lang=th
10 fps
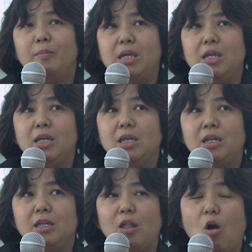มี
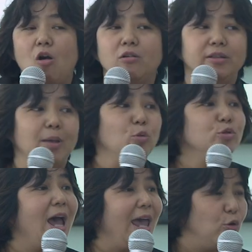น้องเด็กผู้
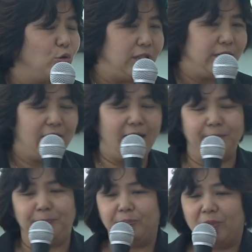ชายคนหนึ่งค่ะ
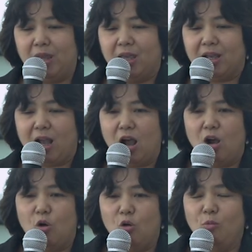เขา
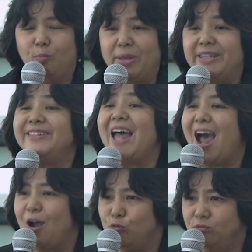เป็นสา
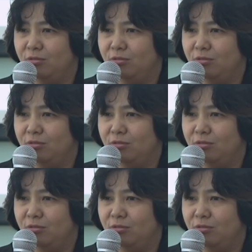ว